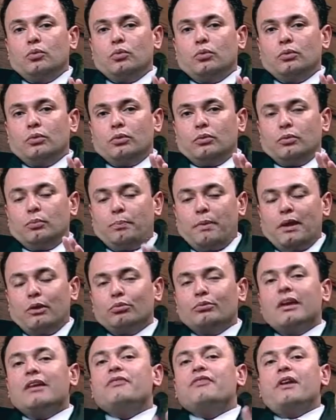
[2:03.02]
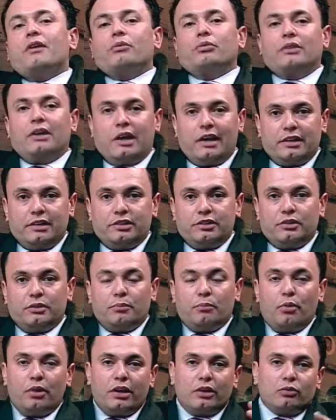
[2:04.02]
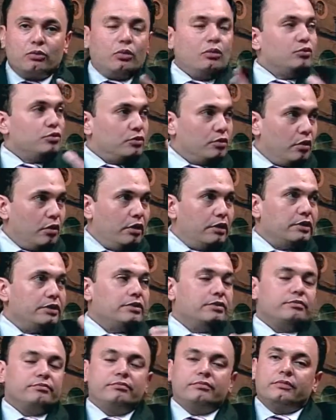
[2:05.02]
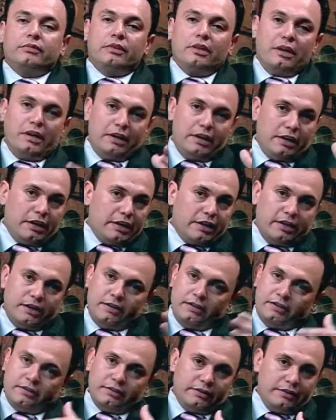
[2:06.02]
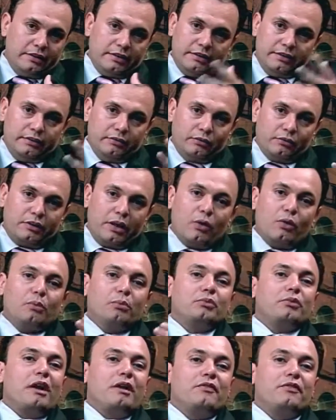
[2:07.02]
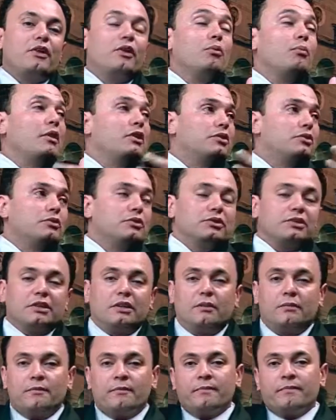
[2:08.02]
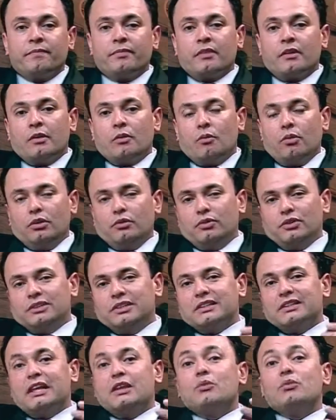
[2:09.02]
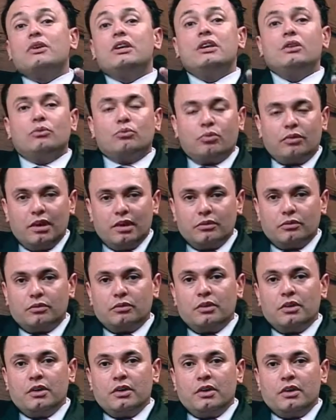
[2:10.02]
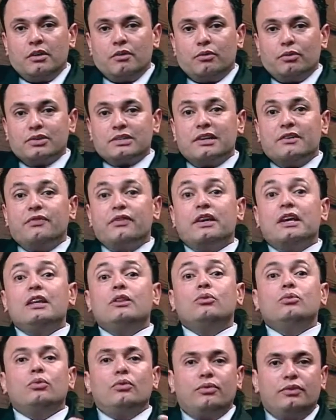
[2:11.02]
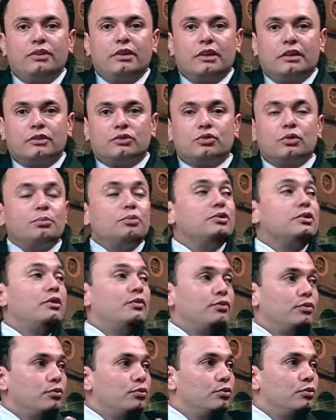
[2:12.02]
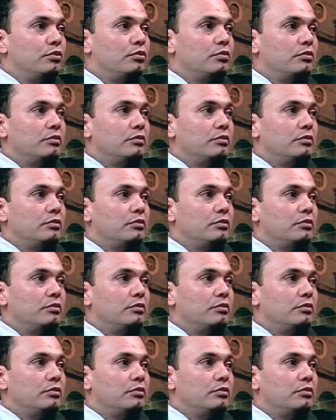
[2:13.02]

no, período da faculdade, porque todos nós, e aqui não tem como haver uma exclusão, quando você está no quinto ano, você fica em dúvida sobre o seu futuro,